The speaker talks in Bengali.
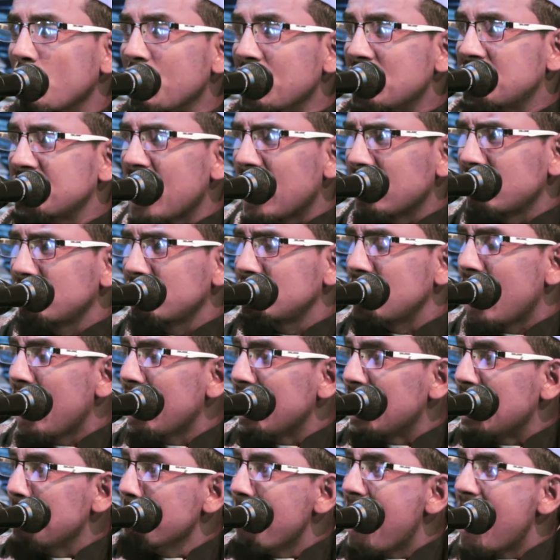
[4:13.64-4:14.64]
দুই চারটা
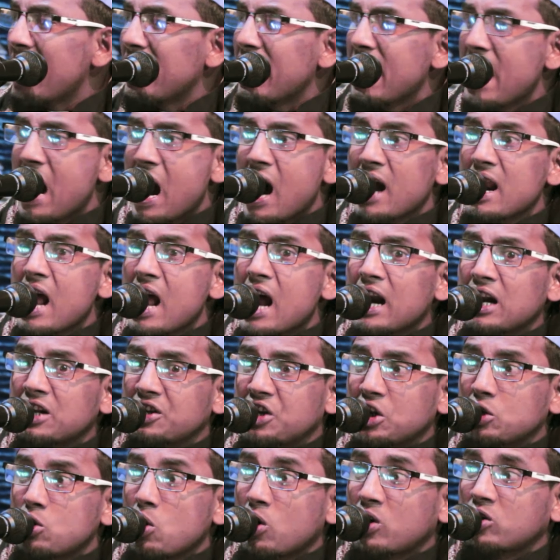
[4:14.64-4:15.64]
ইমানে
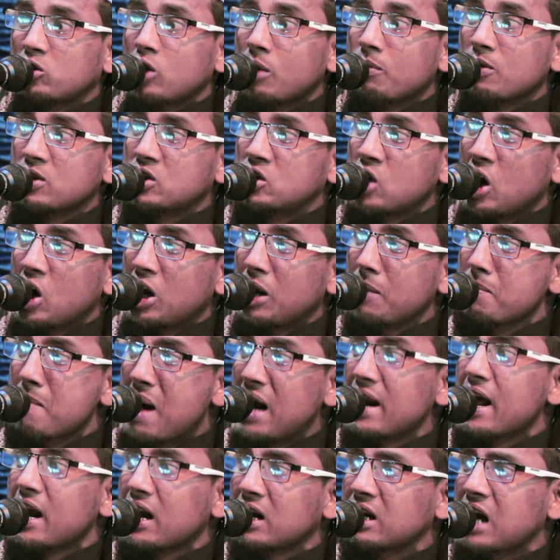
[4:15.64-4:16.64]
যুক্ত
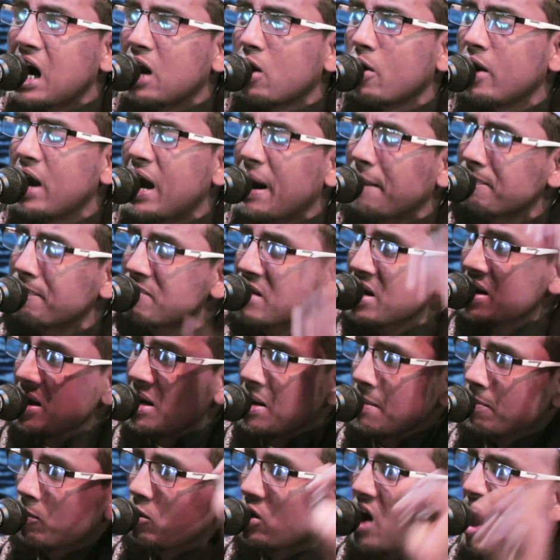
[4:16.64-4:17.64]
মুসলমানের কারণে
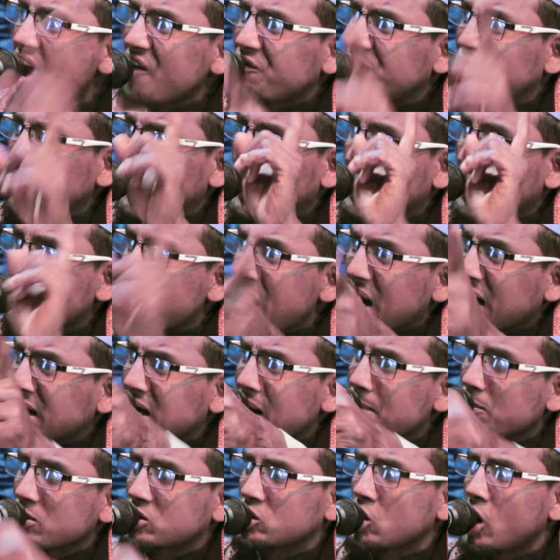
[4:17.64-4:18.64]
মুনাফিক
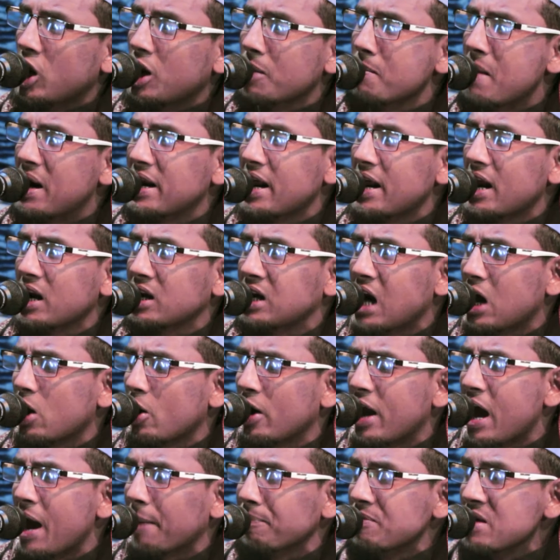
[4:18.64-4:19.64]
মার্কা মুসলমানের
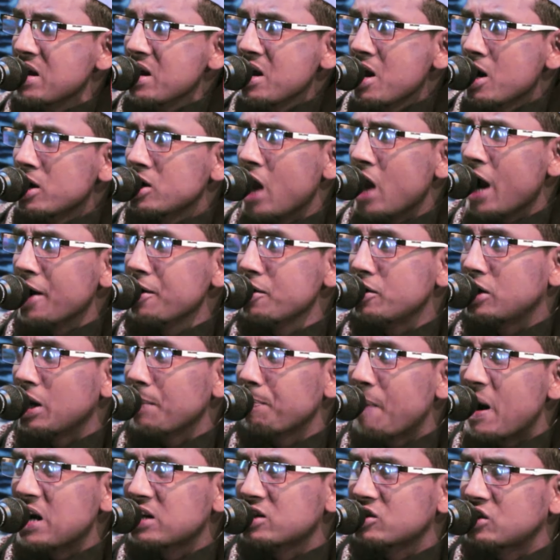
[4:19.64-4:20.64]
কারণে নাইনটি
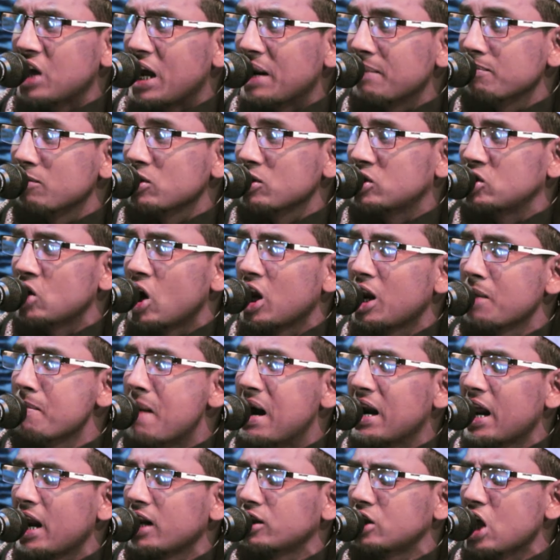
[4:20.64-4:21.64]
পার্সেন্ট
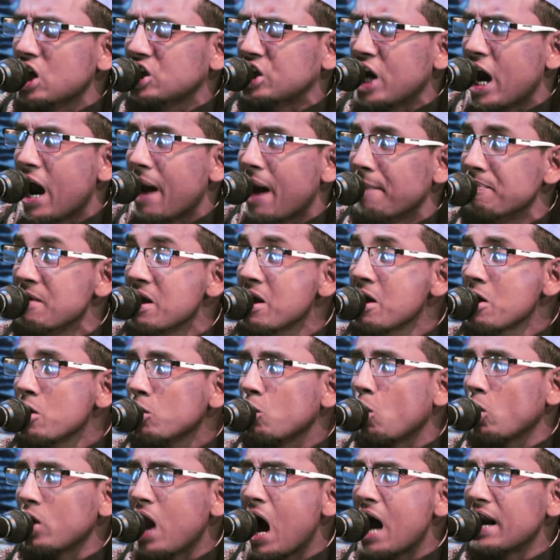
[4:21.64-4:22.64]
মুসলমানের দেশে
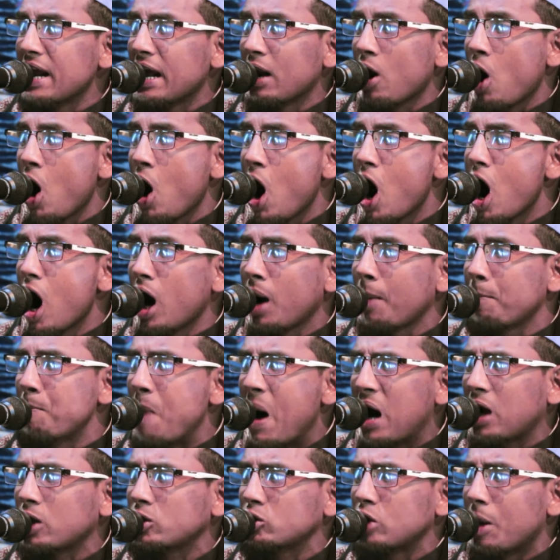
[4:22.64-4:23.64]
কোরআনের হাত
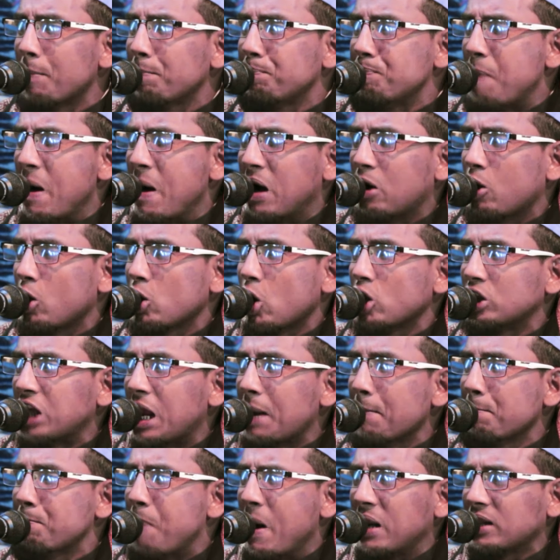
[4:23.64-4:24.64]
বক্তব্য
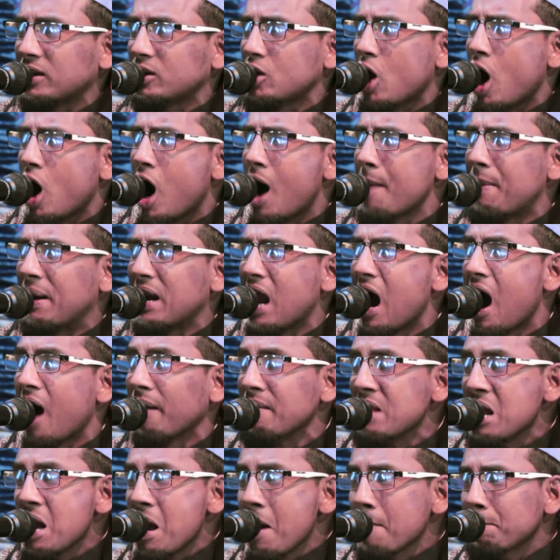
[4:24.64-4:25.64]
কোনোদিন বন্ধ হবে না
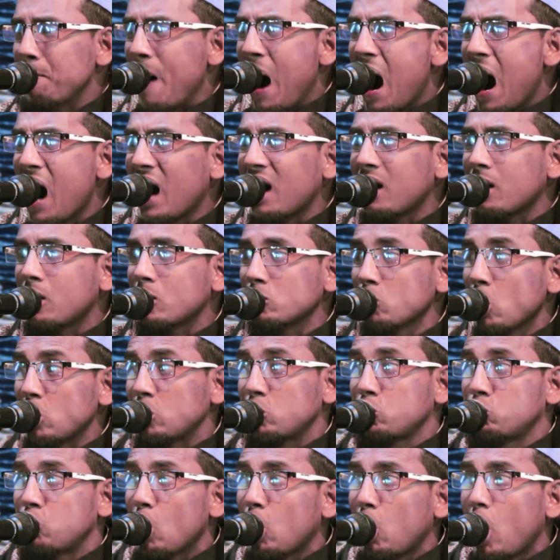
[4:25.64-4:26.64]
বা
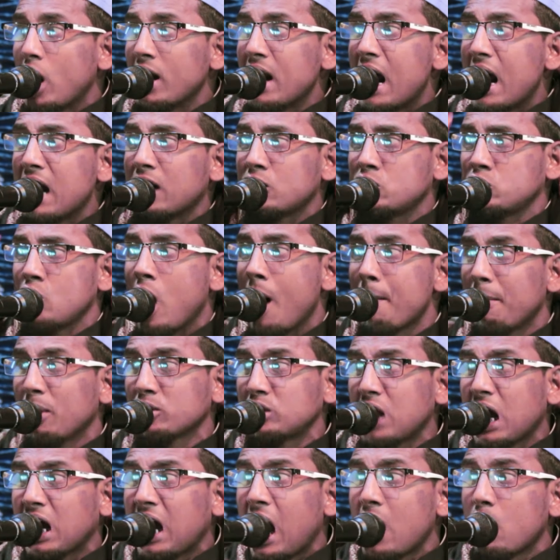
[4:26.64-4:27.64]
রুদ্ধ করার
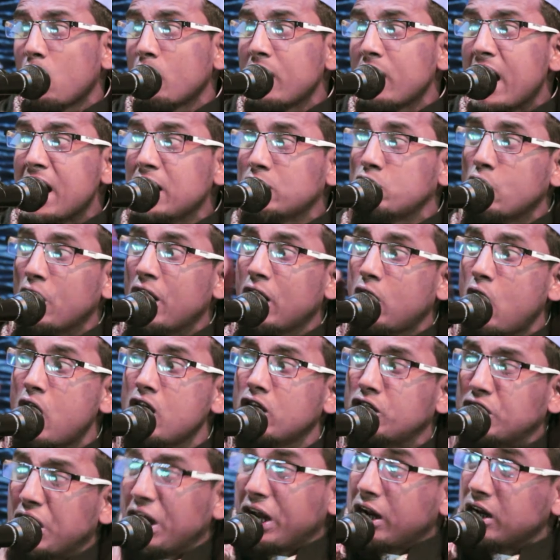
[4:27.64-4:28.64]
সমতা কারণেই জোরে
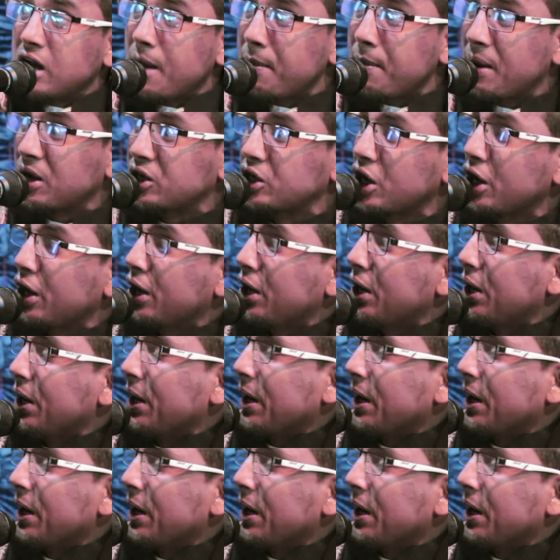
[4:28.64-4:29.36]
কন্টিক না বেটে